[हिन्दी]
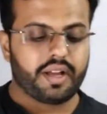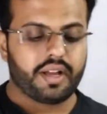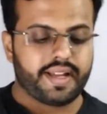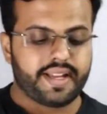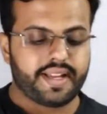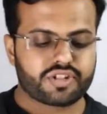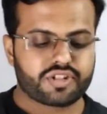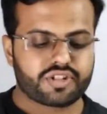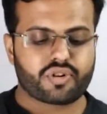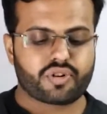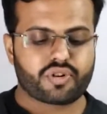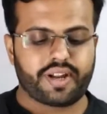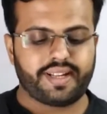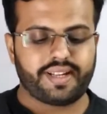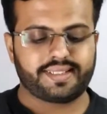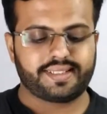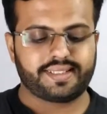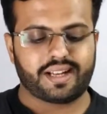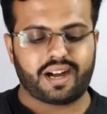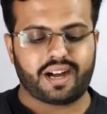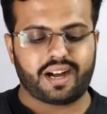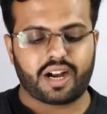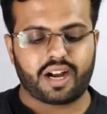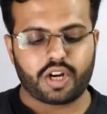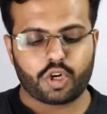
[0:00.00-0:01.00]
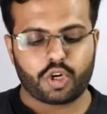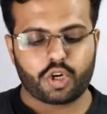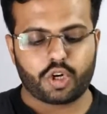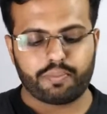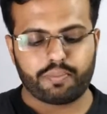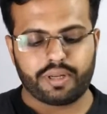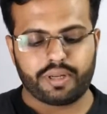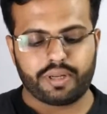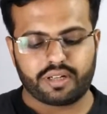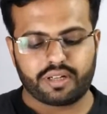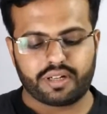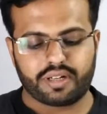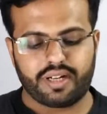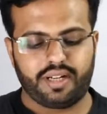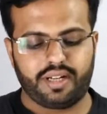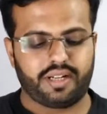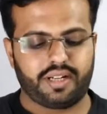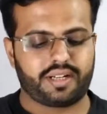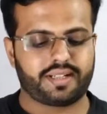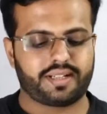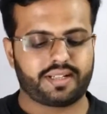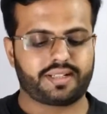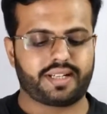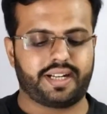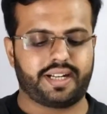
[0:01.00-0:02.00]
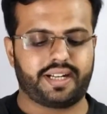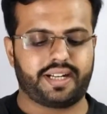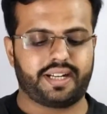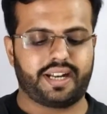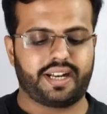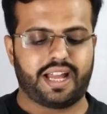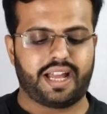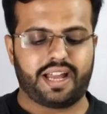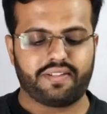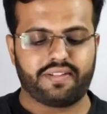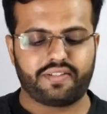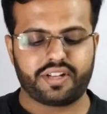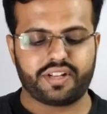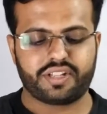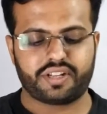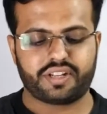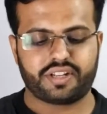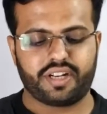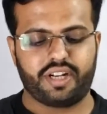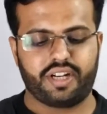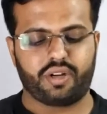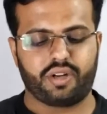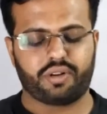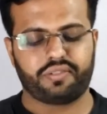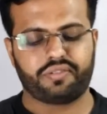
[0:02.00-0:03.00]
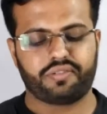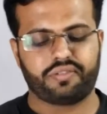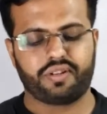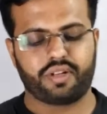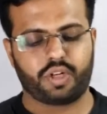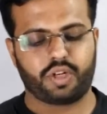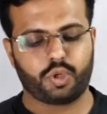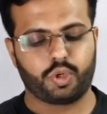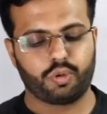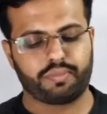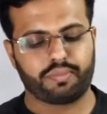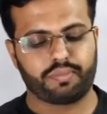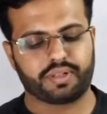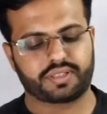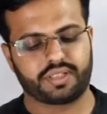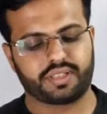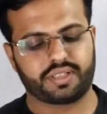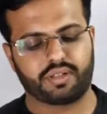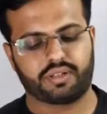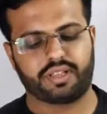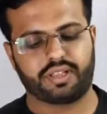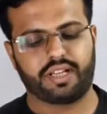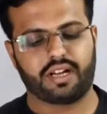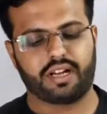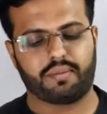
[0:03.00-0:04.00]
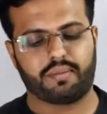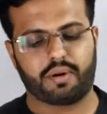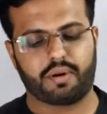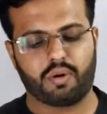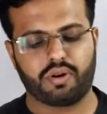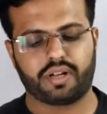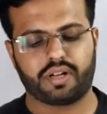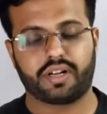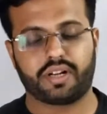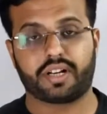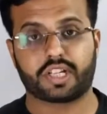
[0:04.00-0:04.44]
his drawings are to bear interest at an average rate of 2% on the amount